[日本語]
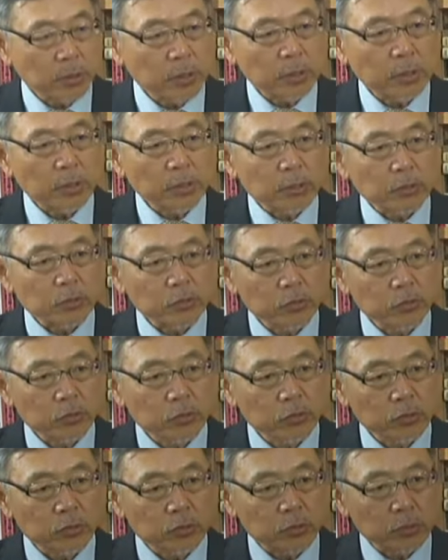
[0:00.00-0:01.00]
えー、それ
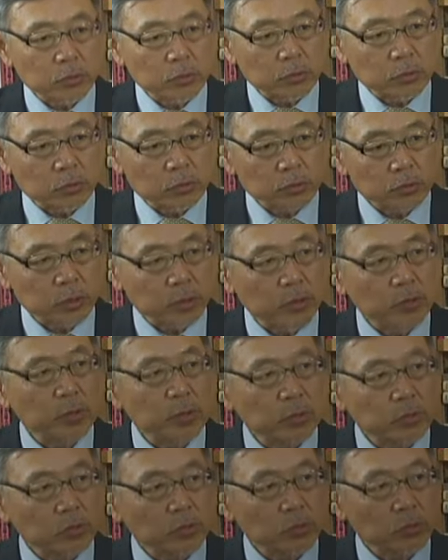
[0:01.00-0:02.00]
をその設定
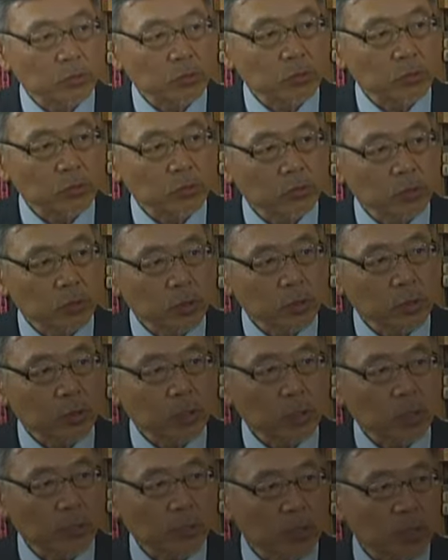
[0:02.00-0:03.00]
することによって、
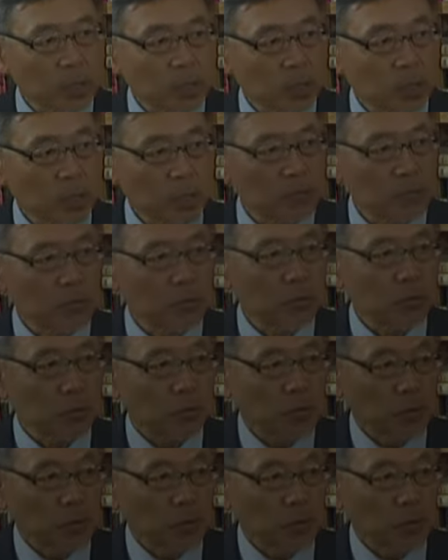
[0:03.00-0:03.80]
アメリカからの、